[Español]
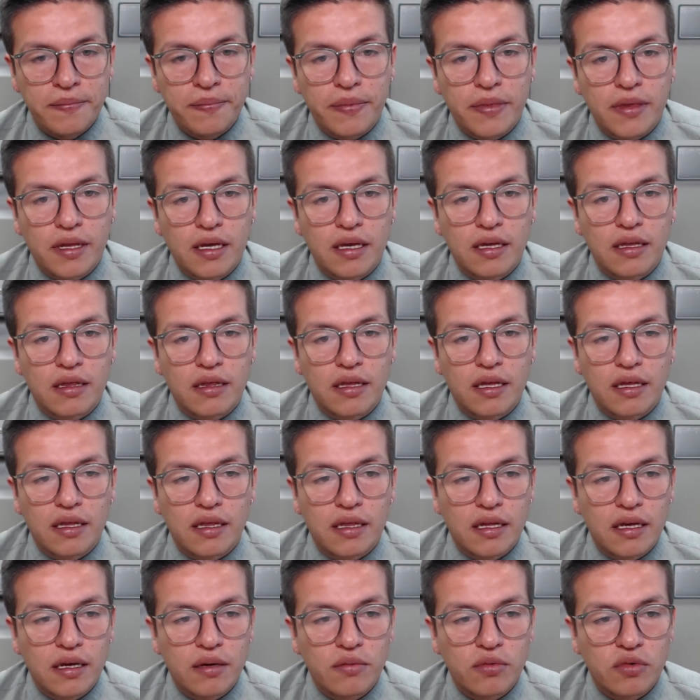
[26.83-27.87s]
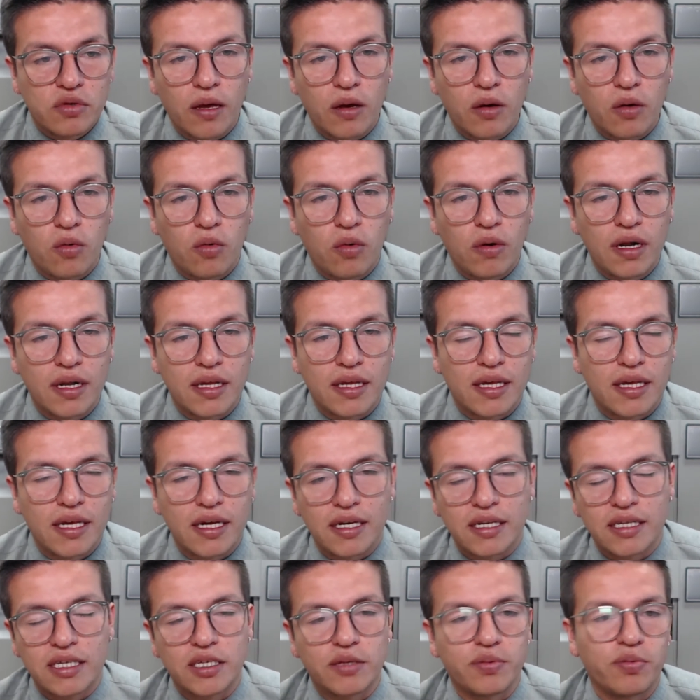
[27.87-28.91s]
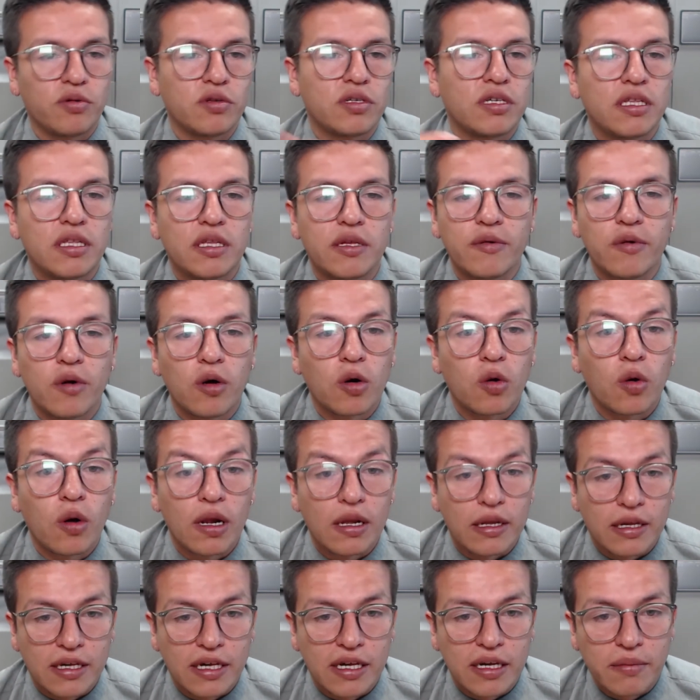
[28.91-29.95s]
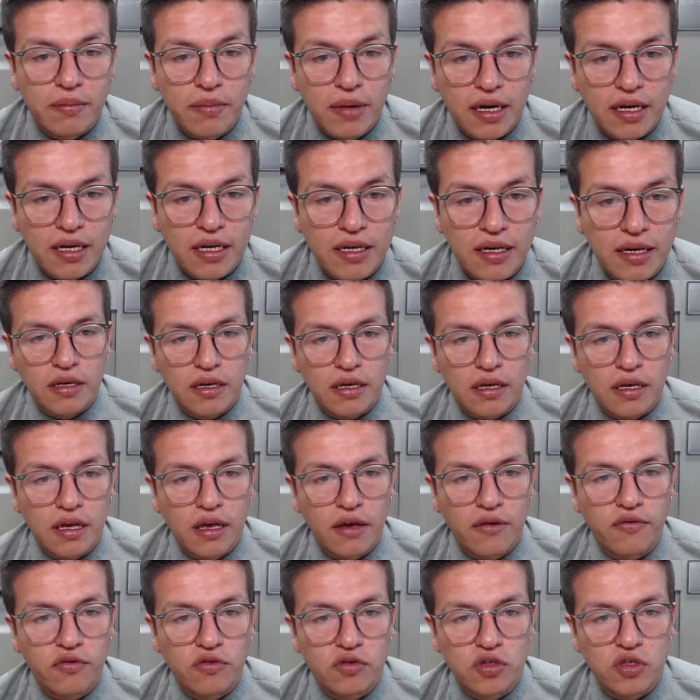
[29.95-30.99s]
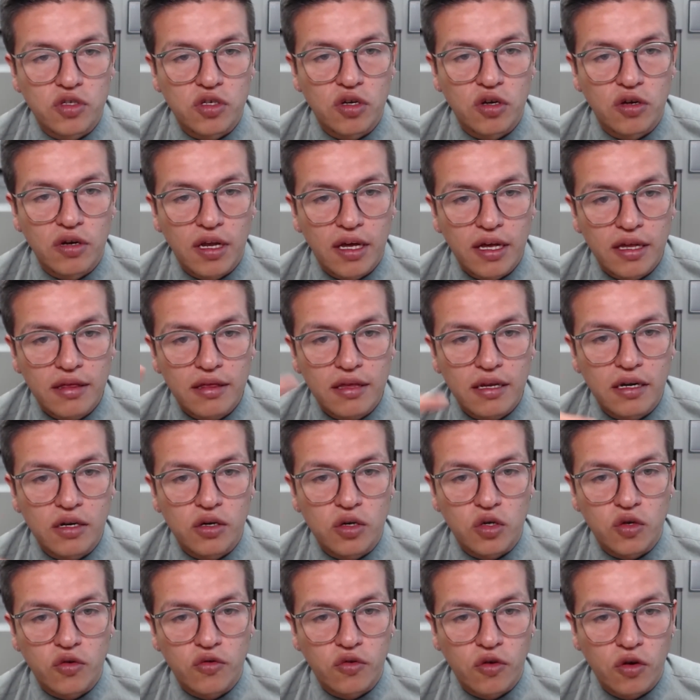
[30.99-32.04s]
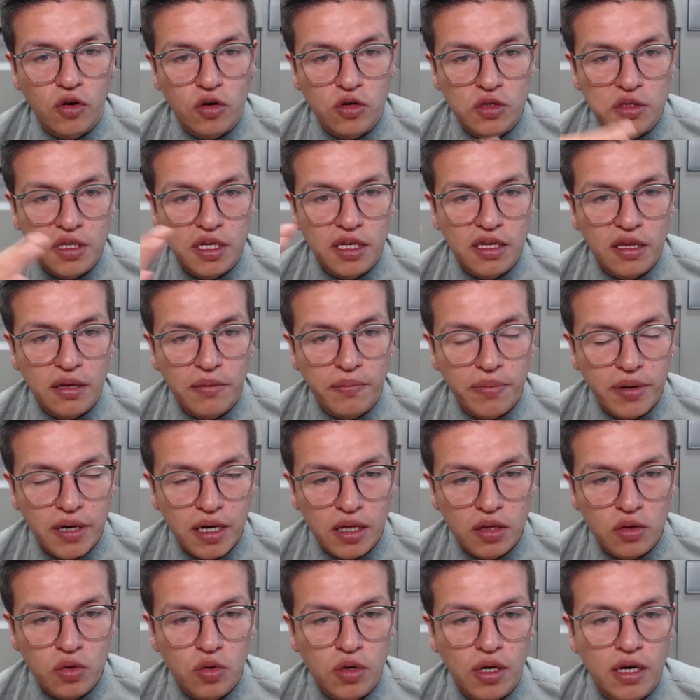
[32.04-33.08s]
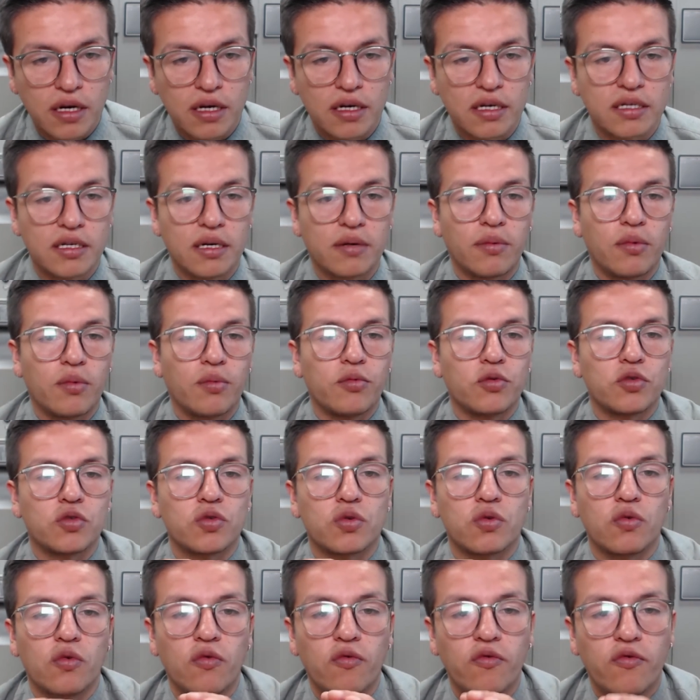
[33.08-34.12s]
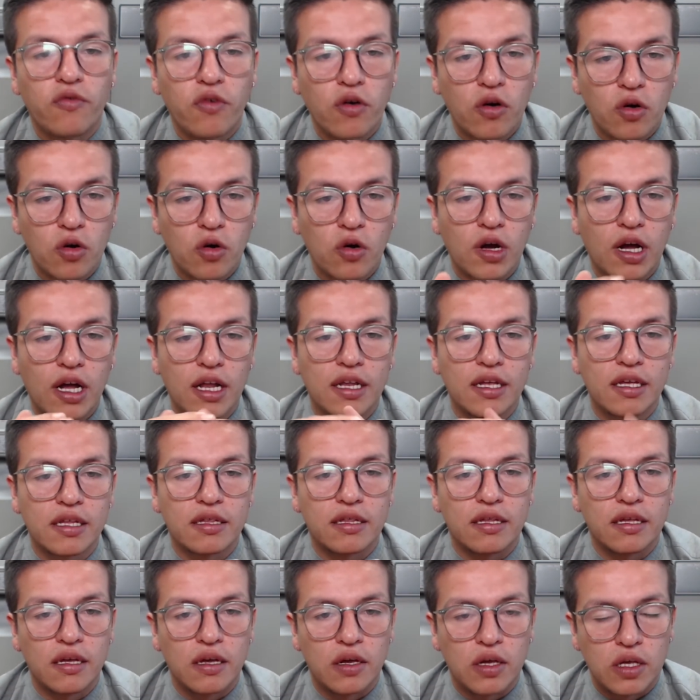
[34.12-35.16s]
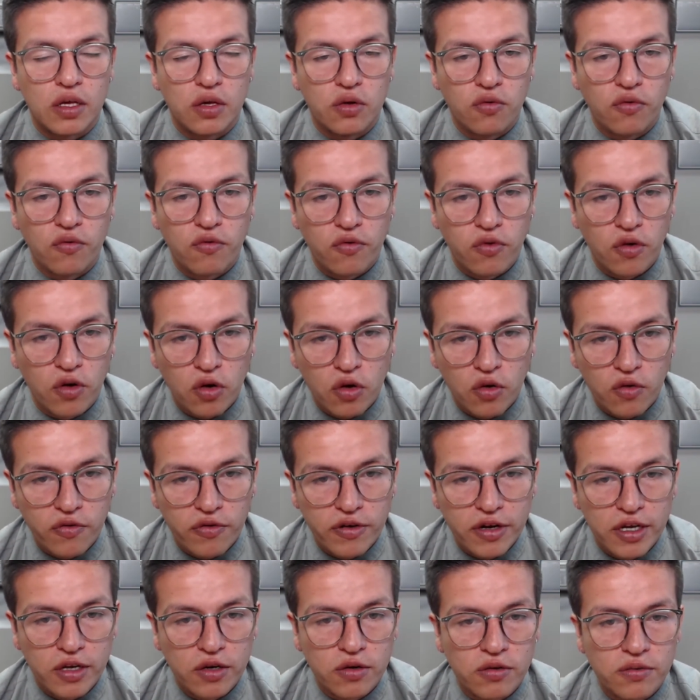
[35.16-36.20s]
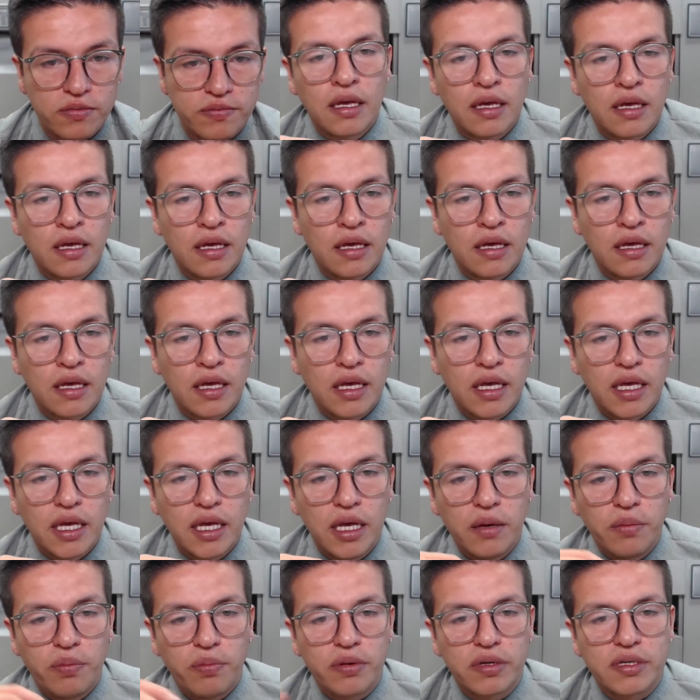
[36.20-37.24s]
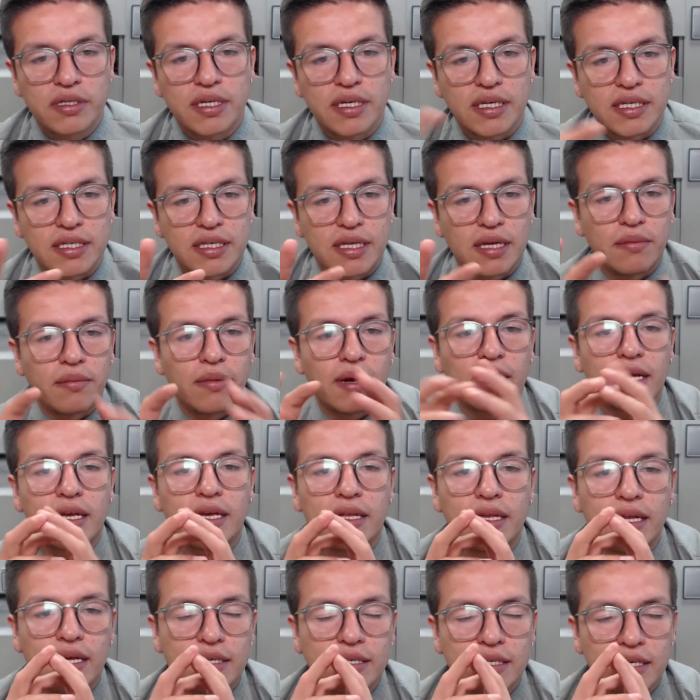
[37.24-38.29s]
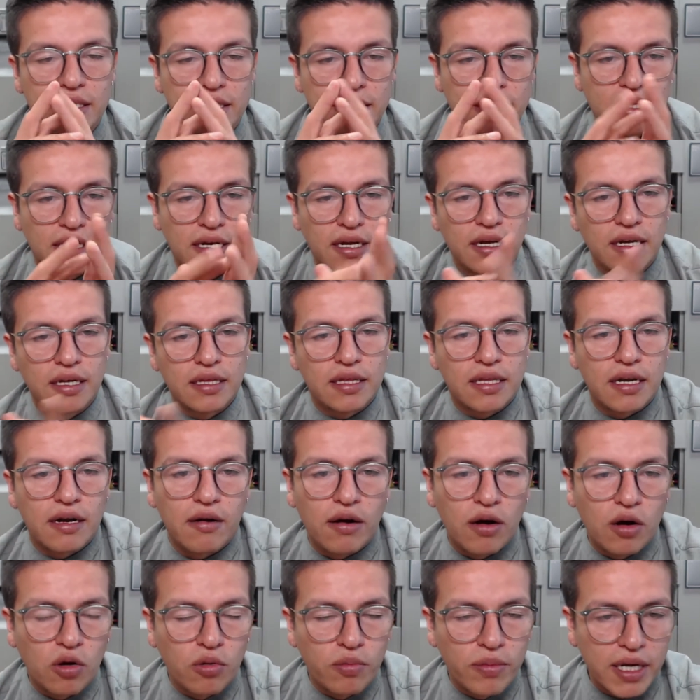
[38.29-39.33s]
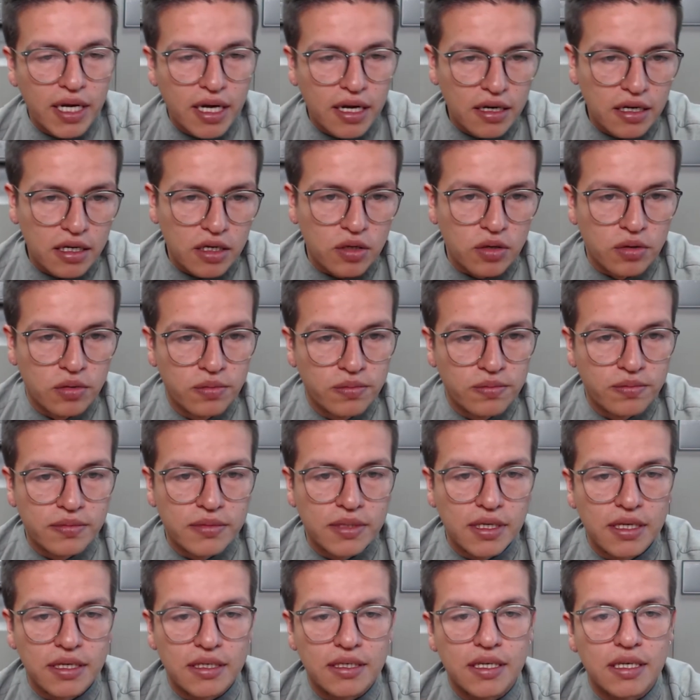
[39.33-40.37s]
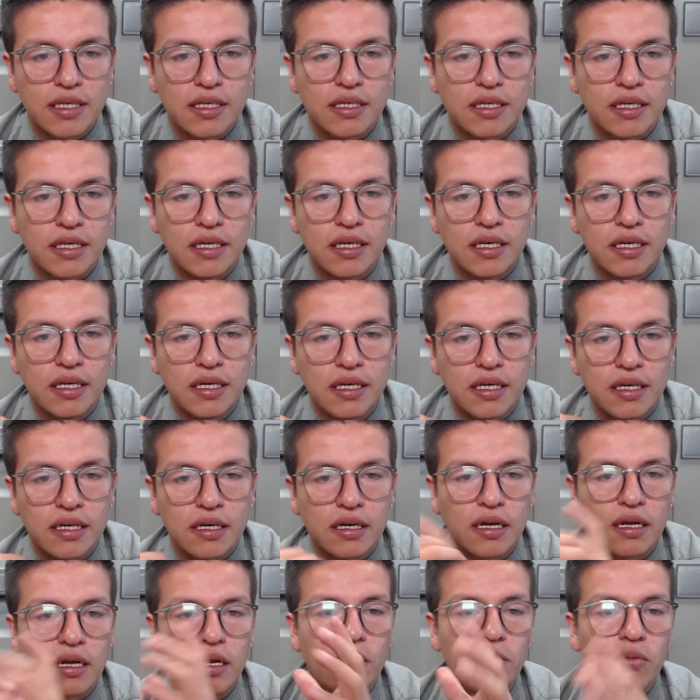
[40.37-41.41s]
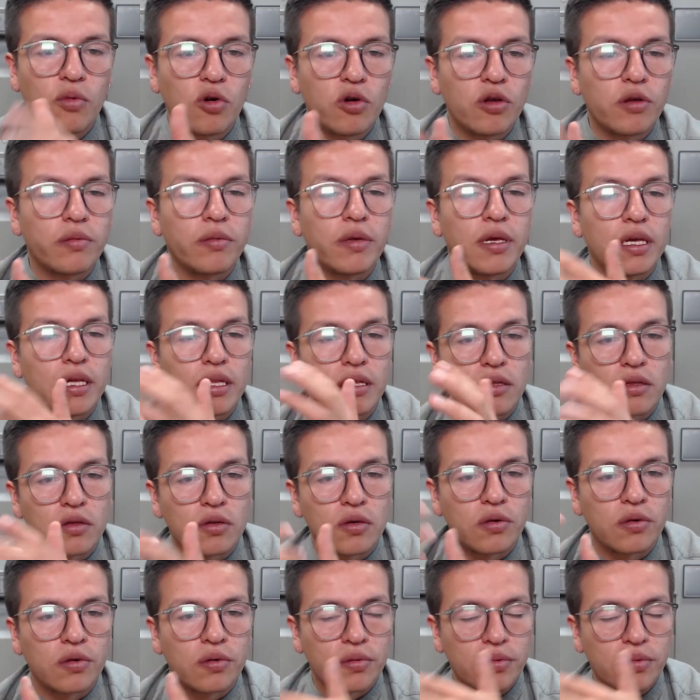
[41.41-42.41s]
entendemos cualquier dispositivo, cualquier máquina que funciona entre dos focos de temperatura que llamamos un foco caliente y un foco frío y pues de esta máquina se extrae trabajo mecánico es decir, el movimiento.